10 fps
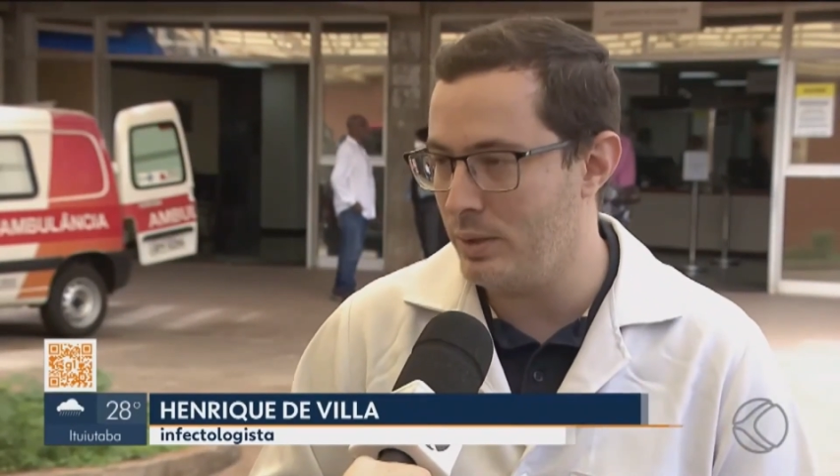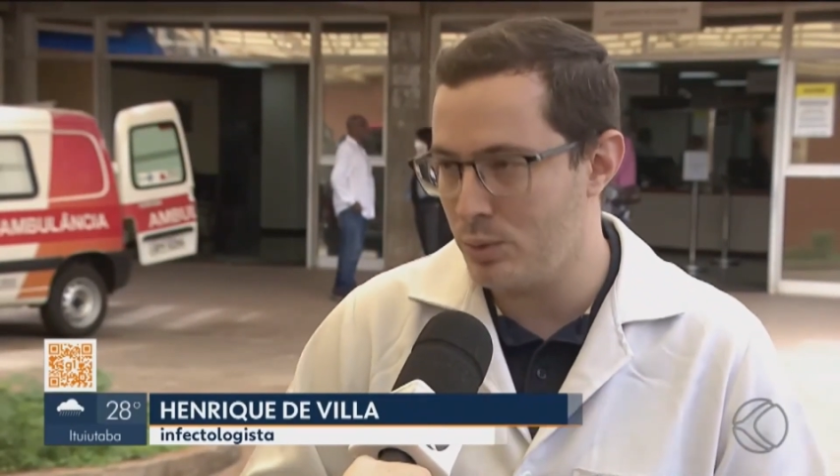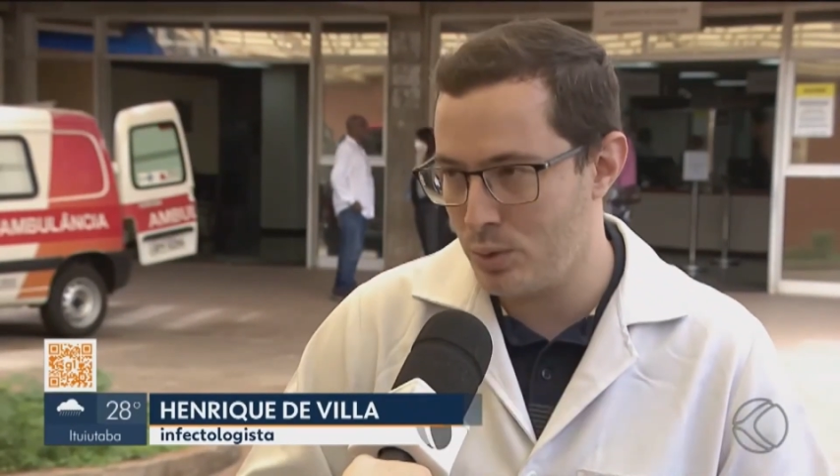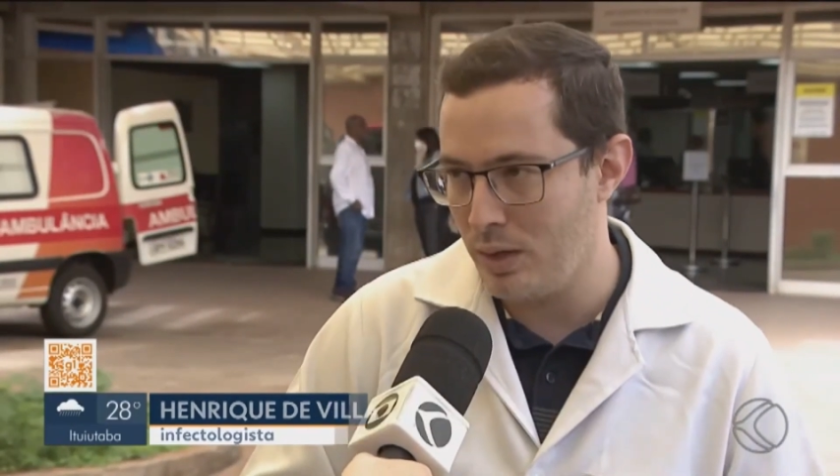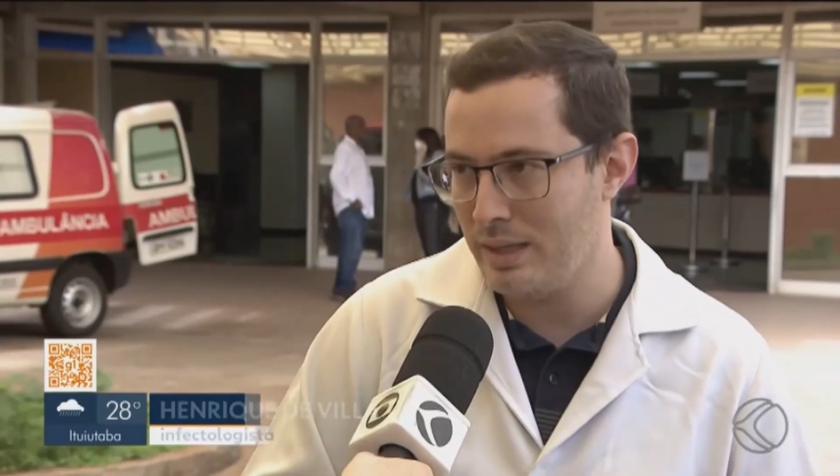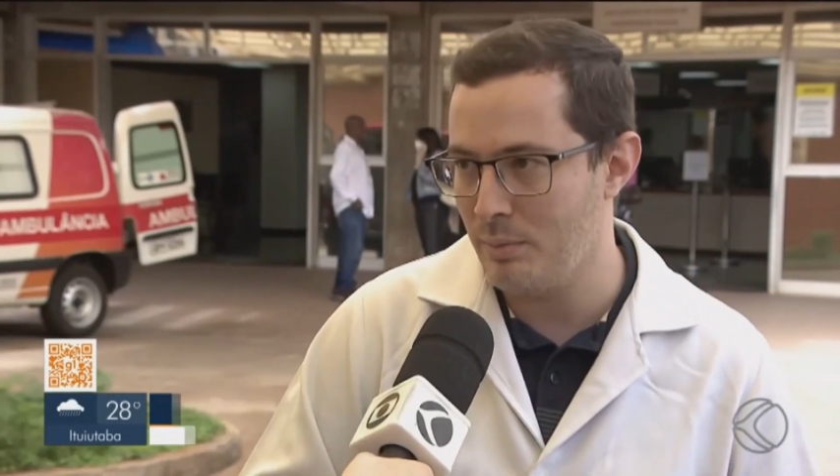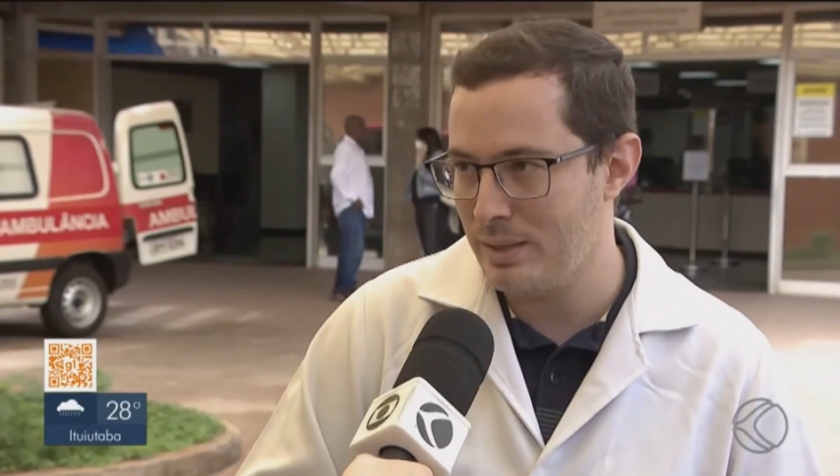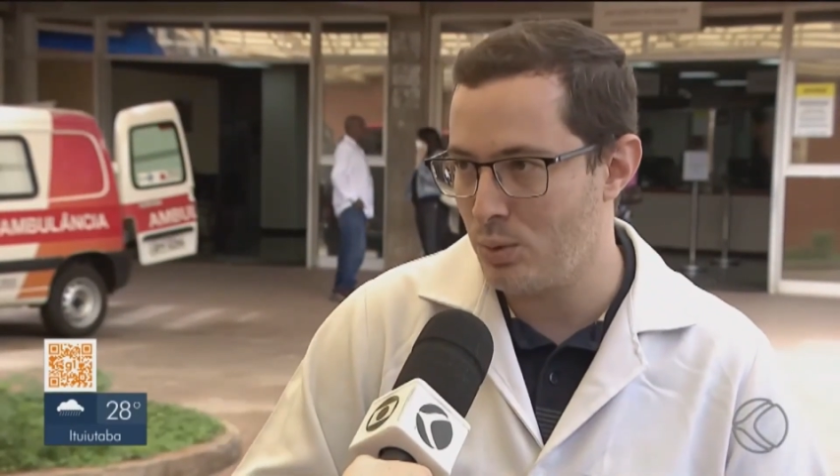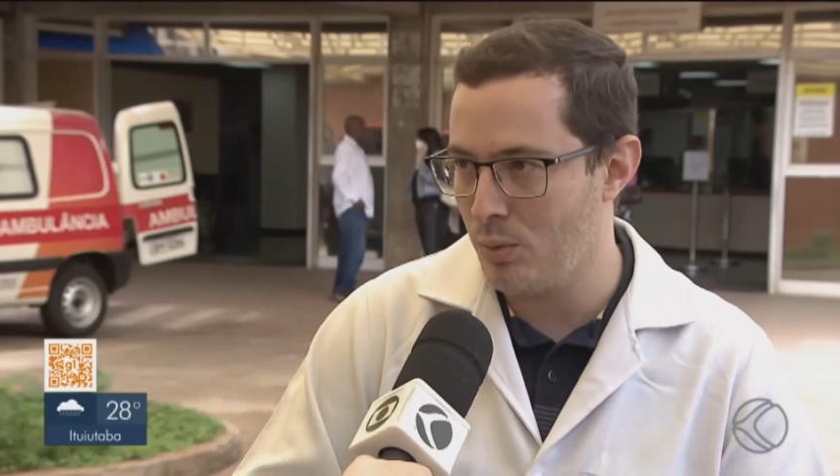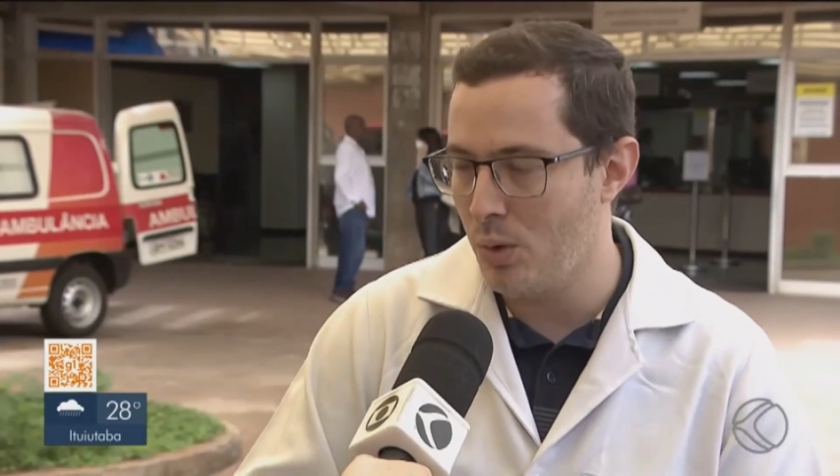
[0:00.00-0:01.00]
não só ela,
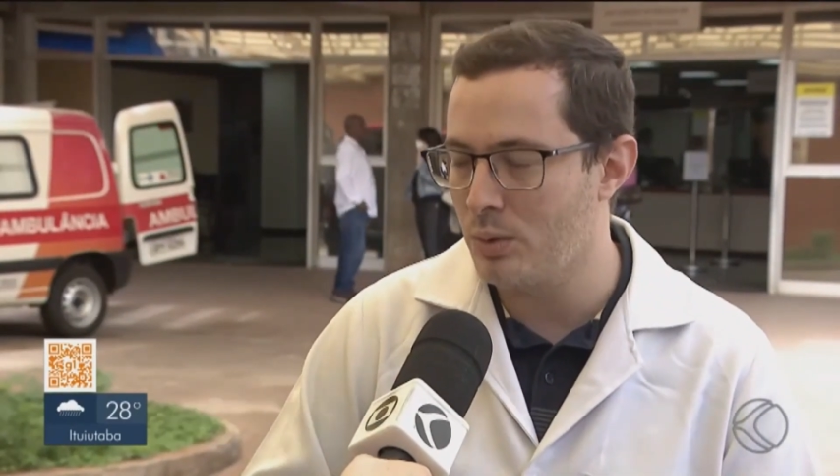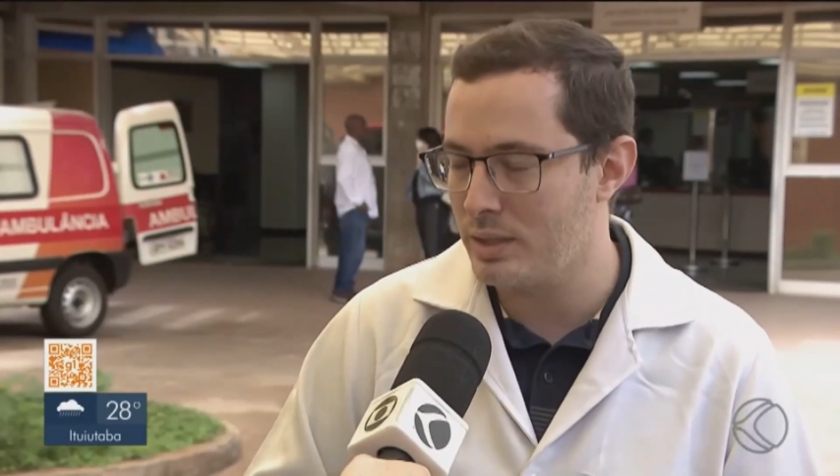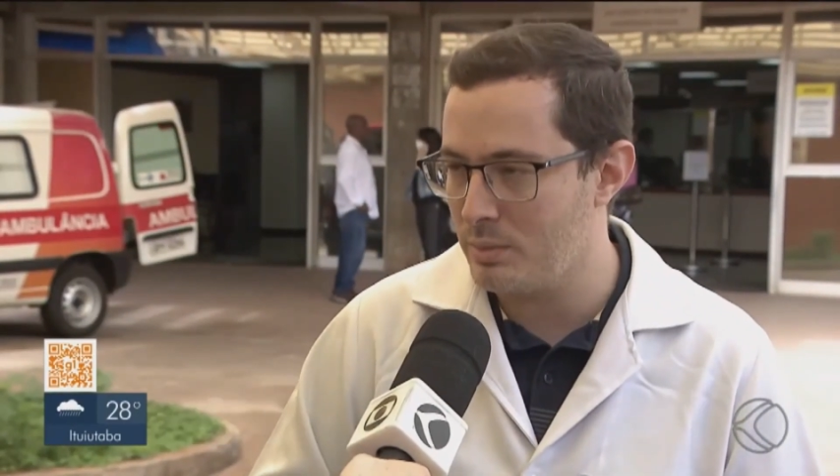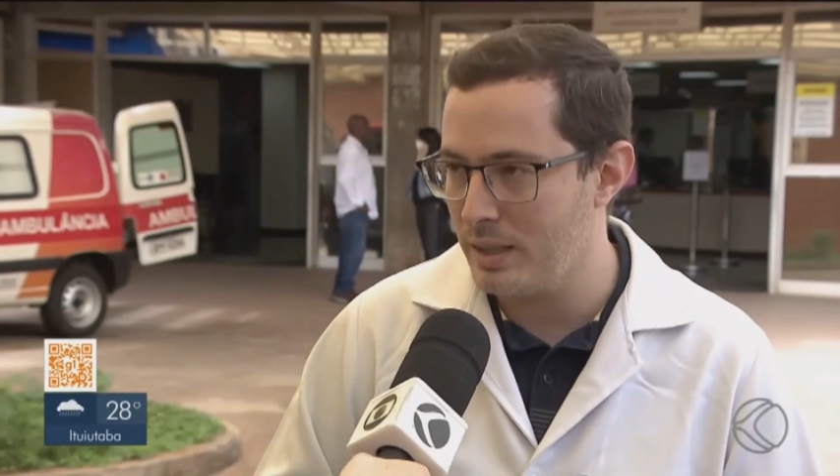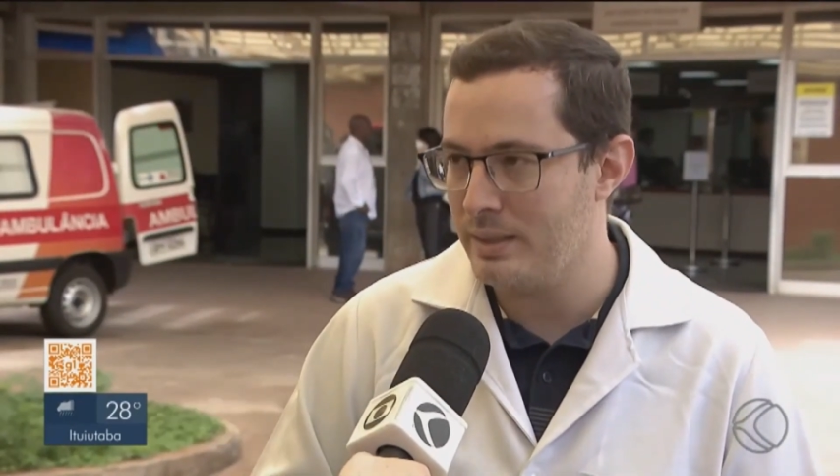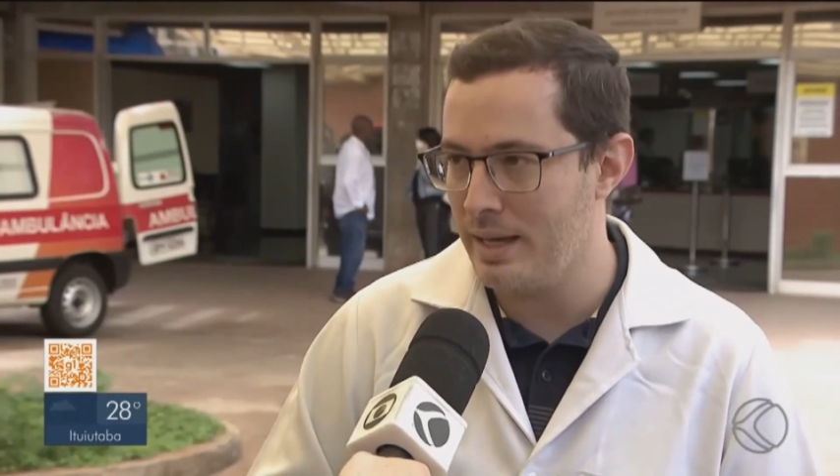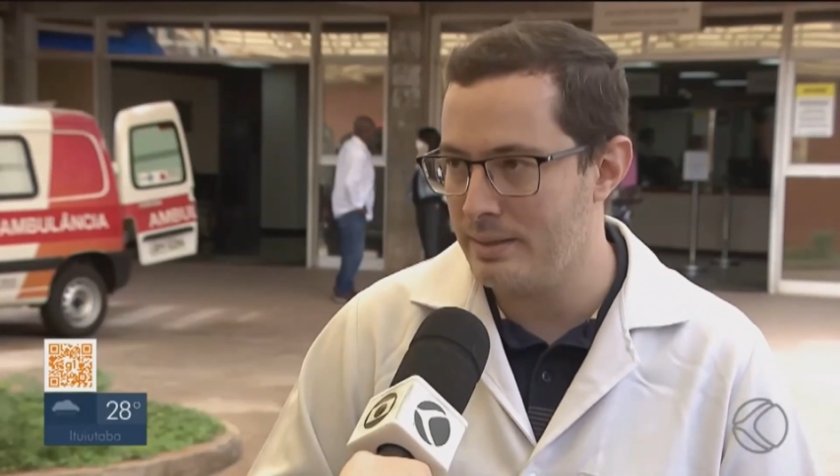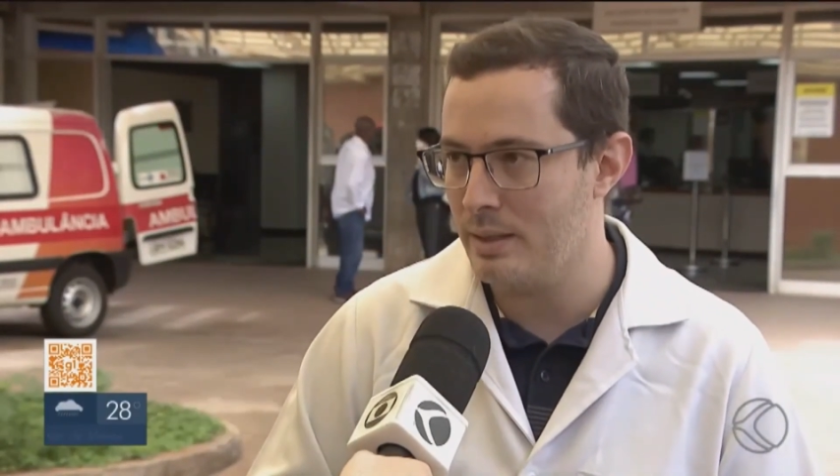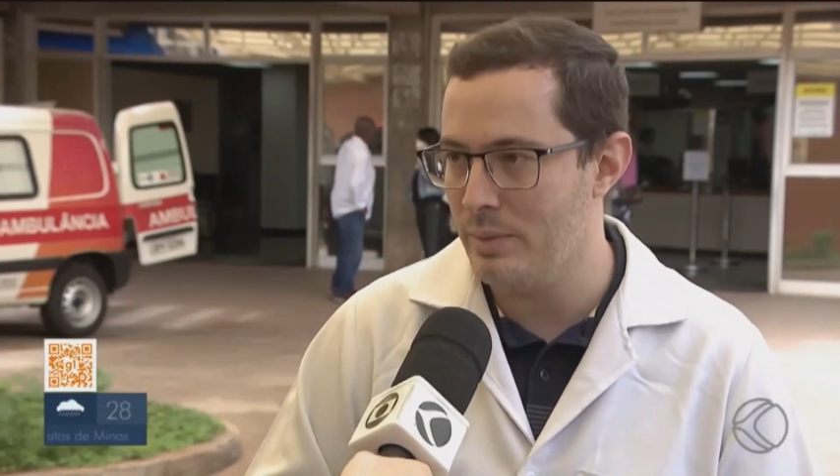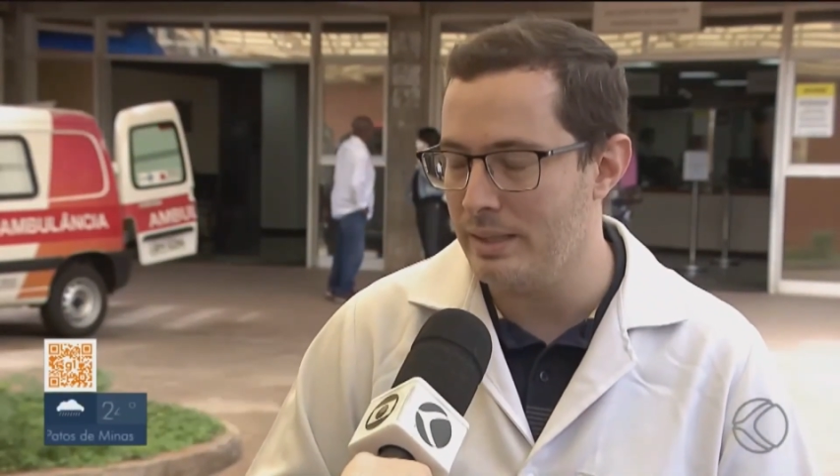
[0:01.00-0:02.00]
mas como outras
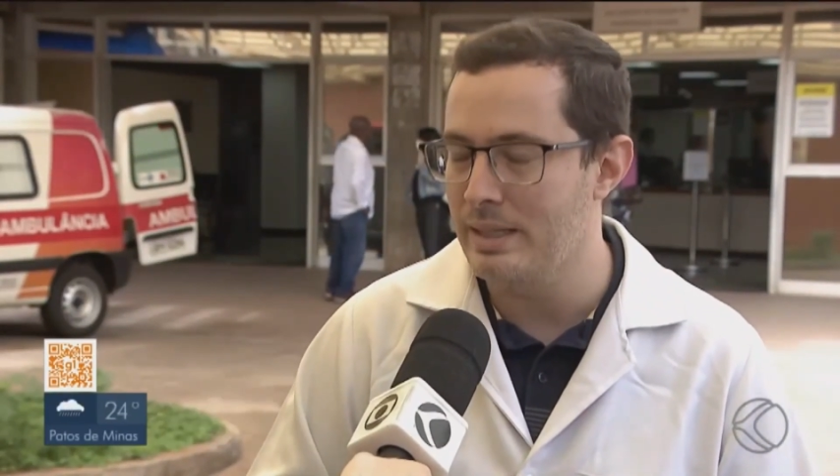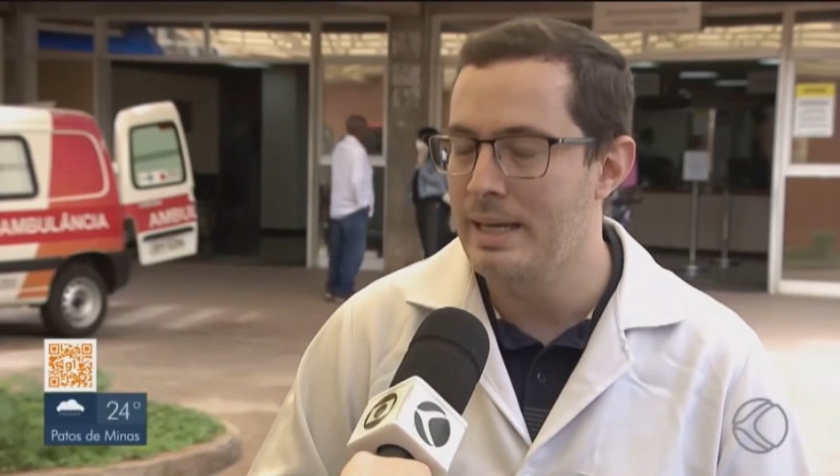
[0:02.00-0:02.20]
bactérias também,